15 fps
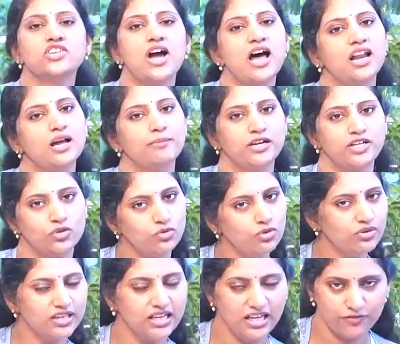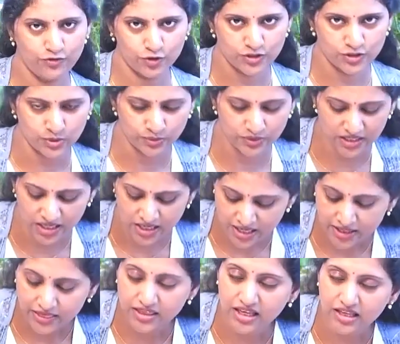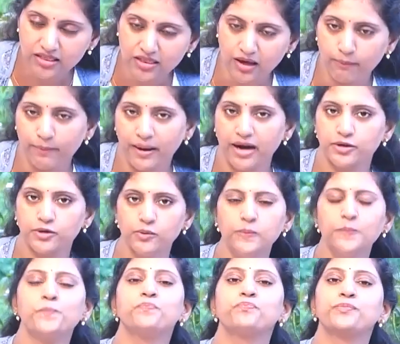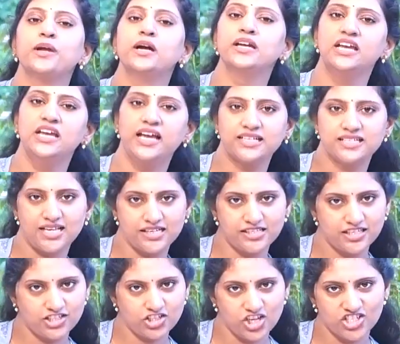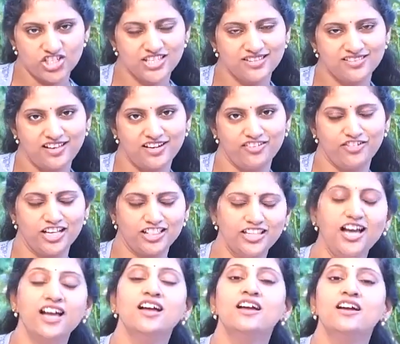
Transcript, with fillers: చాలా మటుకు రిలీఫ్ వస్తుంది దీంతో పాటు ఈ ఎక్సర్సైజెస్ చేసిన తర్వాత